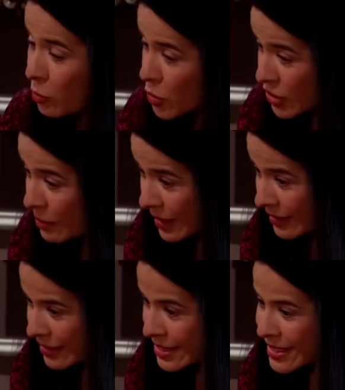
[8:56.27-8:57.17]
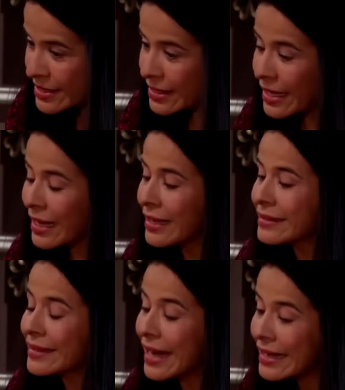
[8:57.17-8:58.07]
posible tienes que estar
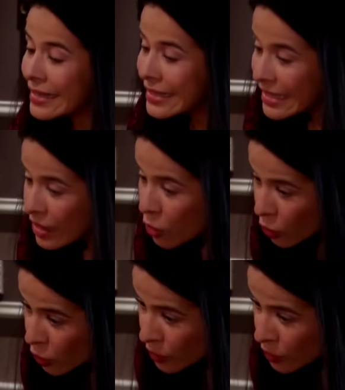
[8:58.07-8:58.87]
tranquilo.